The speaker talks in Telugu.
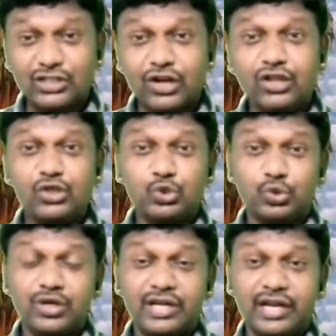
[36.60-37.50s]
లక్షల్లో
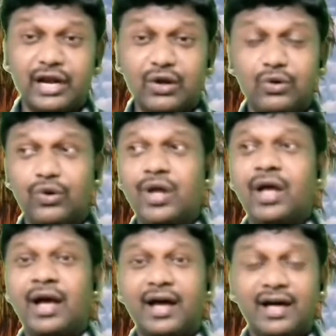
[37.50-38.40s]
తీసుకుంటున్నారు టిక్కెట్లు
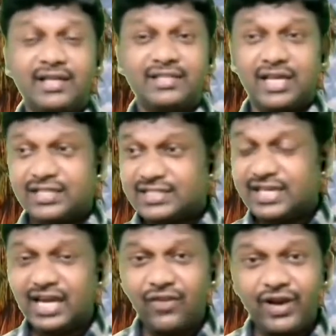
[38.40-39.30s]

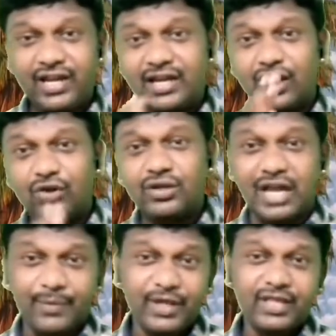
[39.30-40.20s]
సింగిల్ వే టిక్కెట్
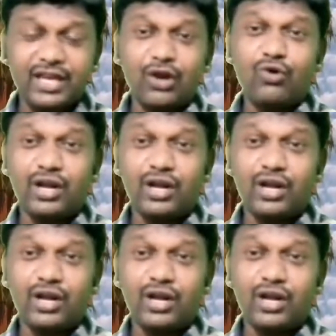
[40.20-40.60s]
నలభై దినాలు